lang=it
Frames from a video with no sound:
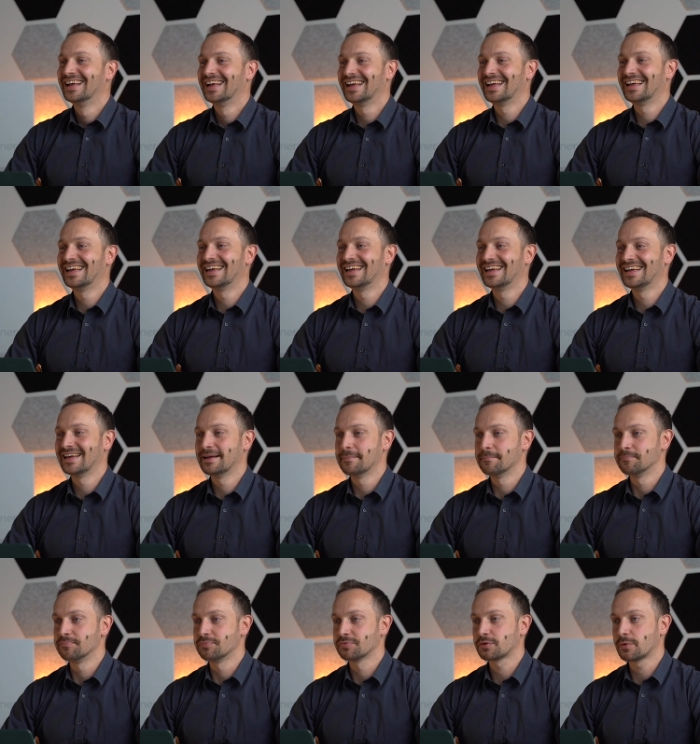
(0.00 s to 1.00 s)
E,
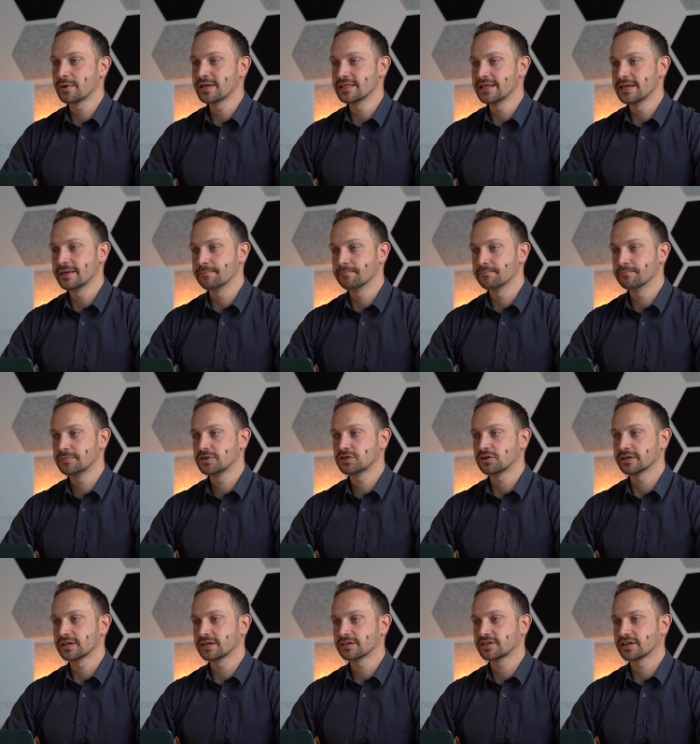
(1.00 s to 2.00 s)
ehm, quindi
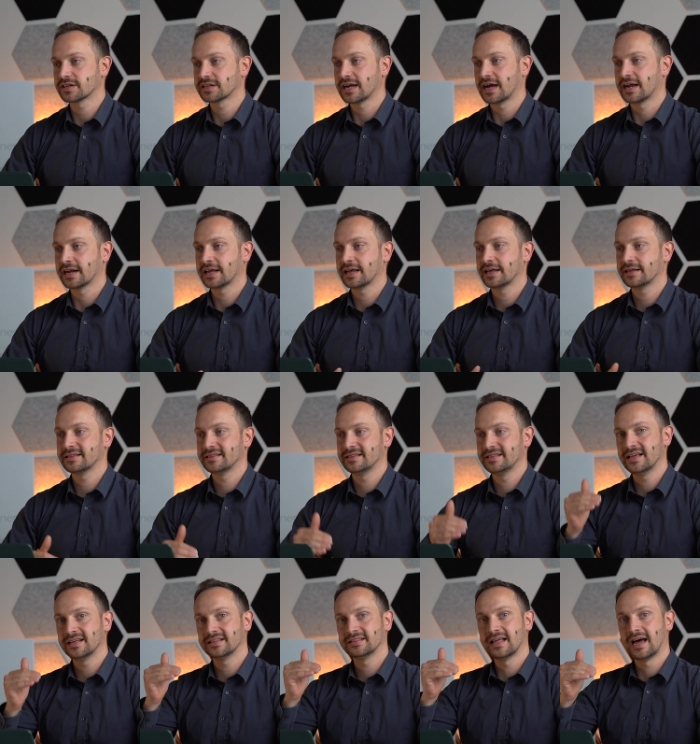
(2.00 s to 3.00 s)
bisogna cercare
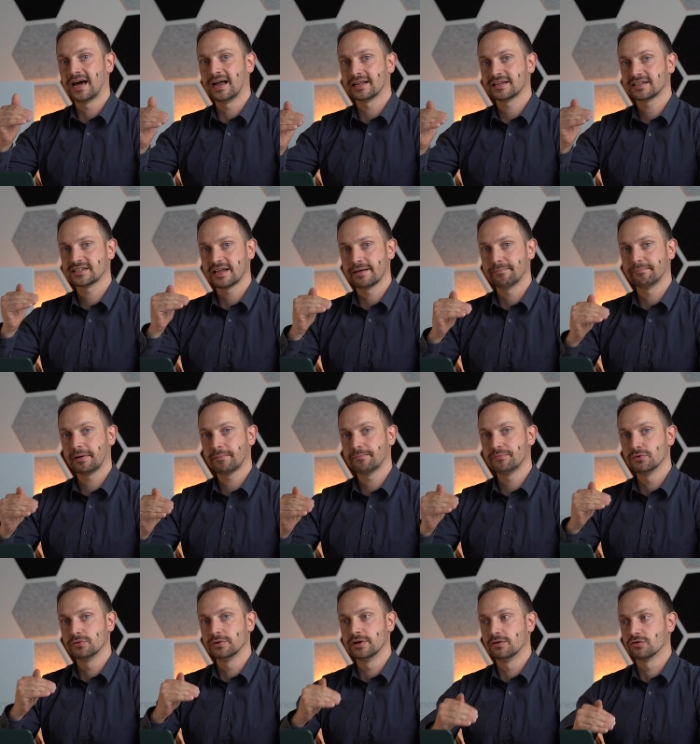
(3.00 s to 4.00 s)
di andare sempre
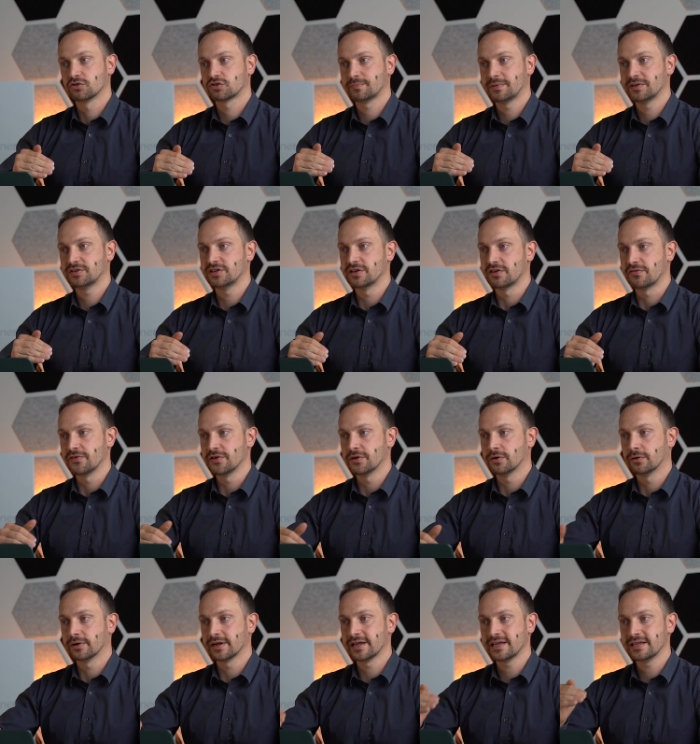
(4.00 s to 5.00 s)
più nello
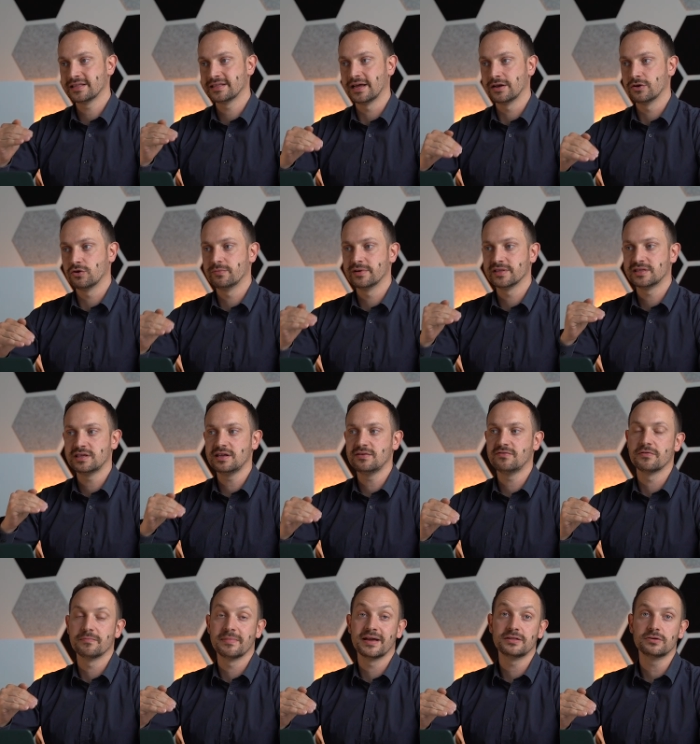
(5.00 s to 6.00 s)
specifico e dagli
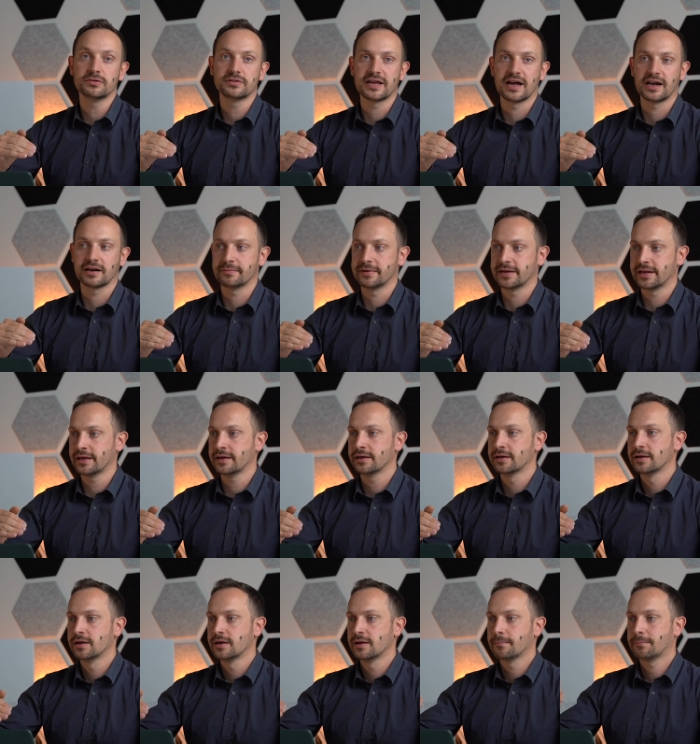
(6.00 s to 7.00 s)
obiettivi medio termine
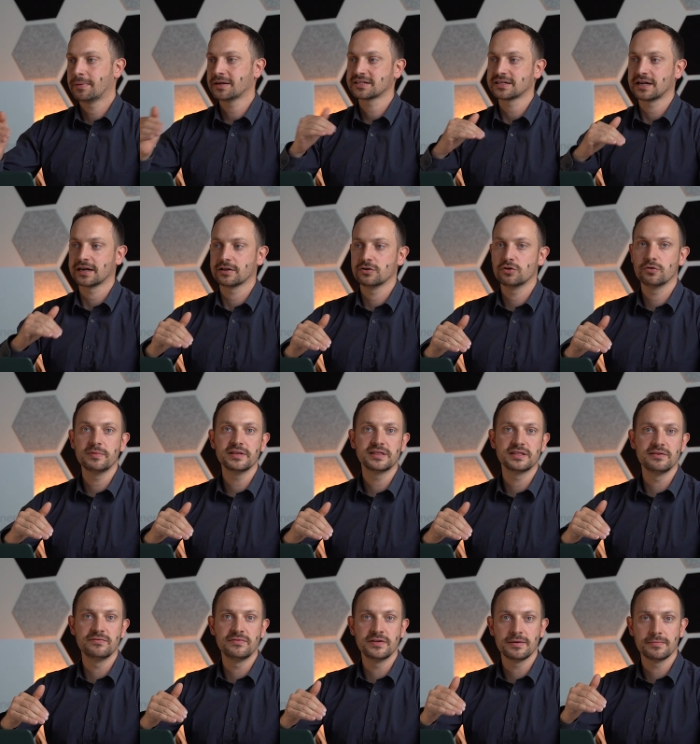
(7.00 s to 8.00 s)
passare agli
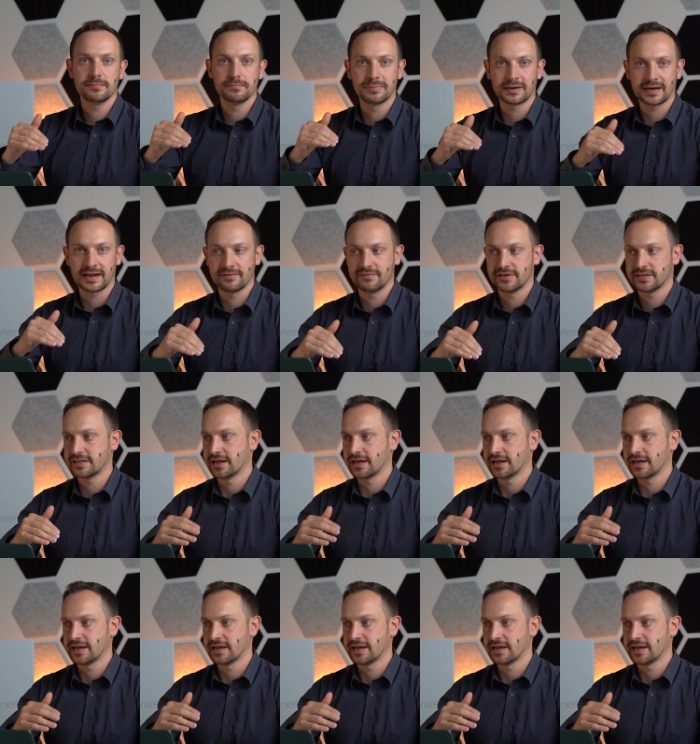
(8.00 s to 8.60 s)
obiettivi breve